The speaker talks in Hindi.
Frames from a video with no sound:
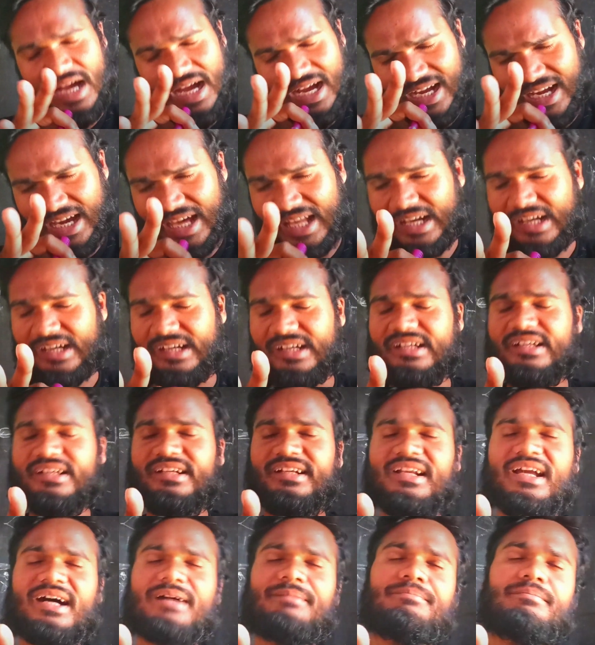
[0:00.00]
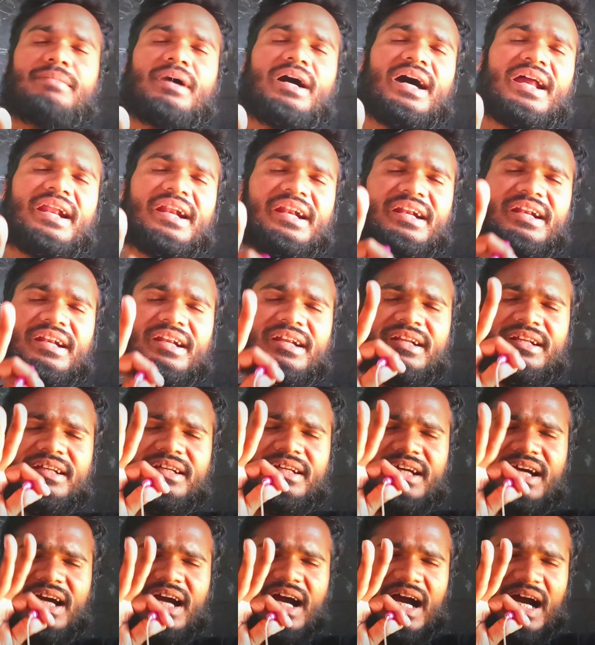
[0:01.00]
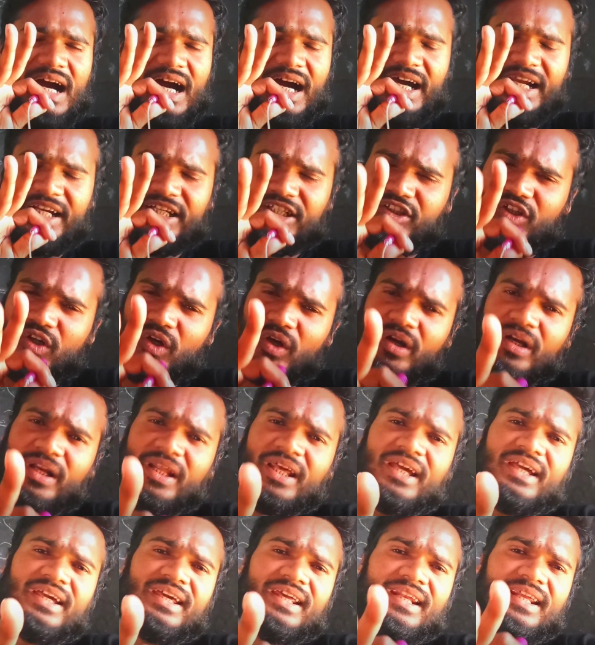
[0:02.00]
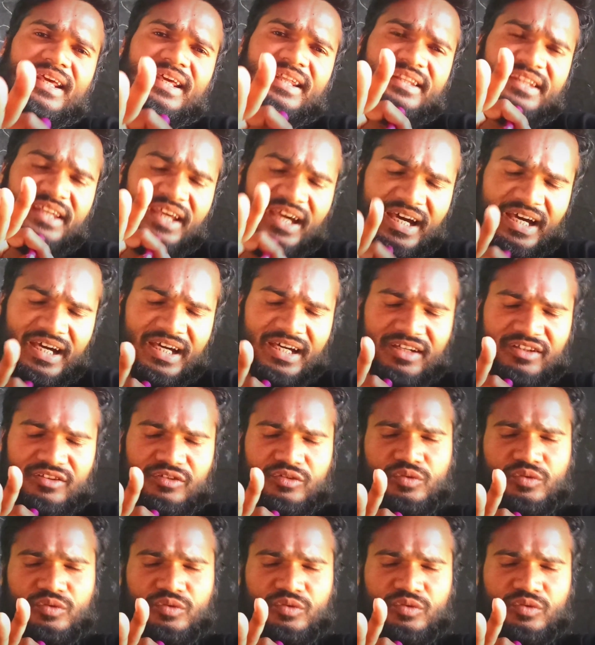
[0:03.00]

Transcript: अगर नंबर हाइट करने के लिए दिया